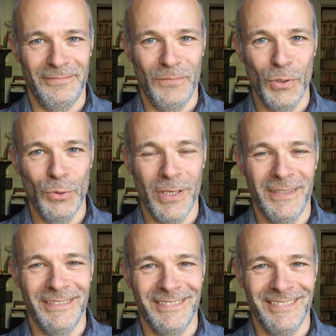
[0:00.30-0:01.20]

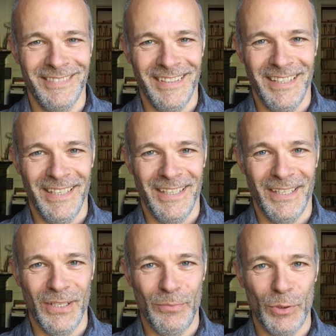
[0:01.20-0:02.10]
Baudouin,
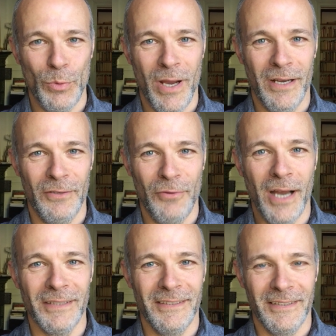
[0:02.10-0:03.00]
Baudouin
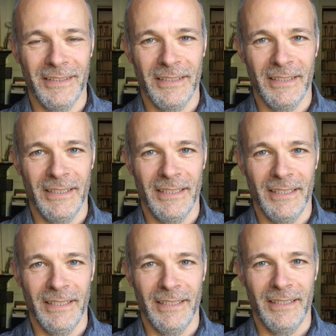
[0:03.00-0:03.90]
Wart,
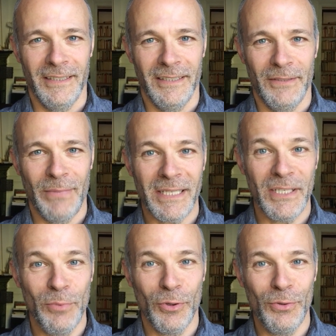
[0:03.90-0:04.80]

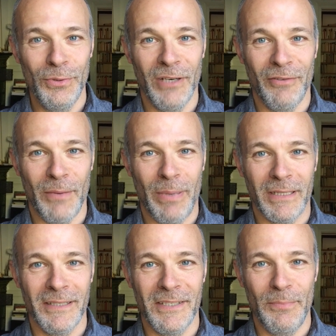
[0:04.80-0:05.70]
merci beaucoup d'avoir
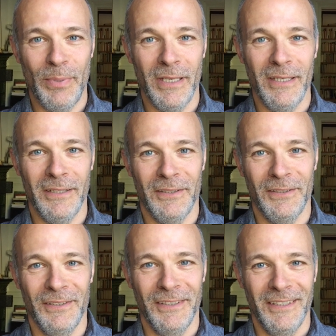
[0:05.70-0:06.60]
participé euh,
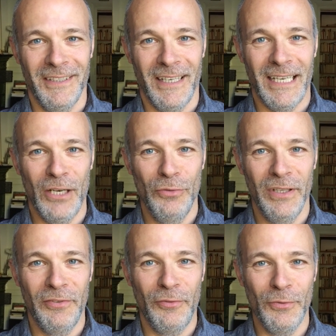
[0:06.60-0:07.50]
à la
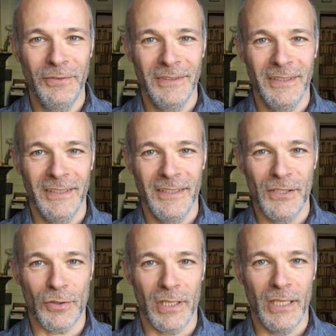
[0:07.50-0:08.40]
levée de fonds
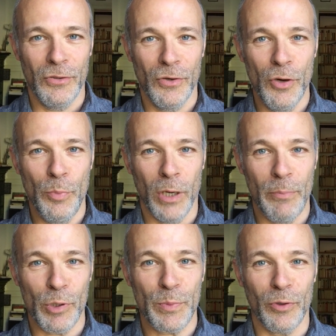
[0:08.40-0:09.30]
sur Indiegogo pour la
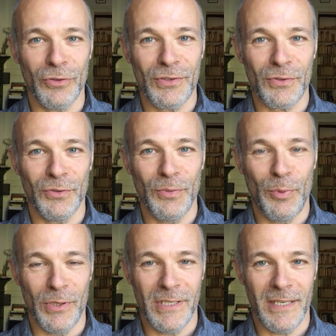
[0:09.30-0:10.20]
post-production de
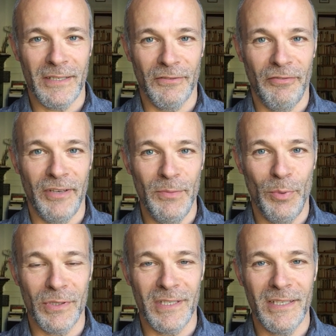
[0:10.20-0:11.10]
Poesia sin fin,
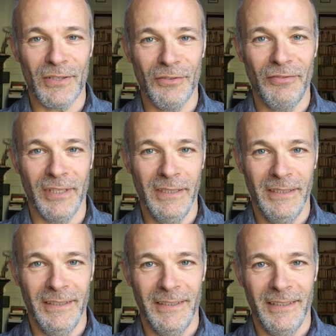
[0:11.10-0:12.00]
Poésie sans fin,
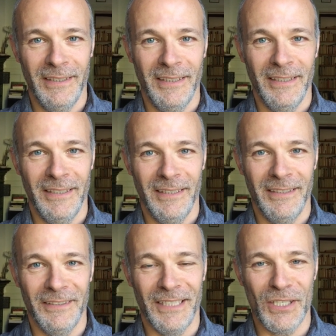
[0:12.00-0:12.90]

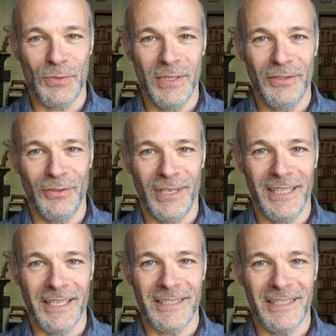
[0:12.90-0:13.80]
la suite de la
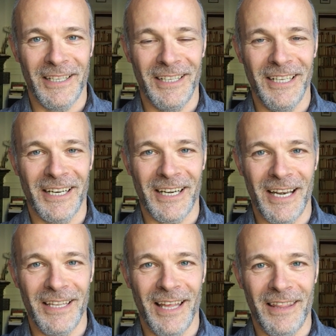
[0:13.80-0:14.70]
danse de la
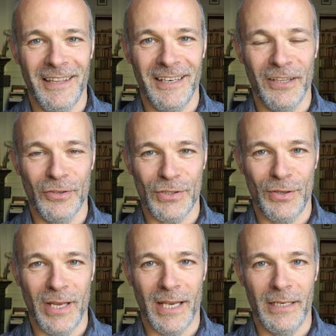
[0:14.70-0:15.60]
realidad, la danse
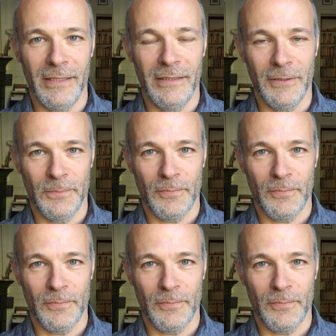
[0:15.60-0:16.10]
de la réalité.